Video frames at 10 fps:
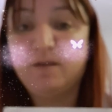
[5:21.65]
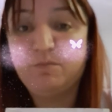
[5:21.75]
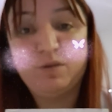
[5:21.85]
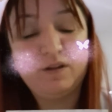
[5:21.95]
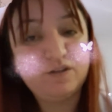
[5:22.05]

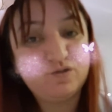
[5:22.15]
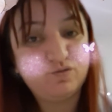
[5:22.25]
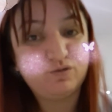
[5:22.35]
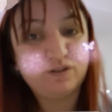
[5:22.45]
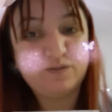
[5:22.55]
Ben de hiç
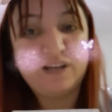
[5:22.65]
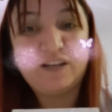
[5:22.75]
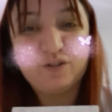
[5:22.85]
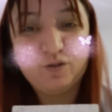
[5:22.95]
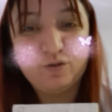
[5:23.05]
4 yaş.
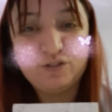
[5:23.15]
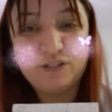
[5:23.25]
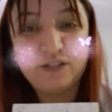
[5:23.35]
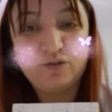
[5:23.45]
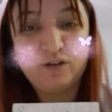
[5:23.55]
Ya kilo
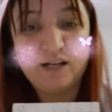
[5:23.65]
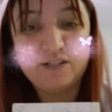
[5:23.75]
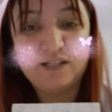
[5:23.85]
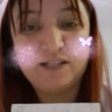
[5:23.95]
işte kilo her şeyi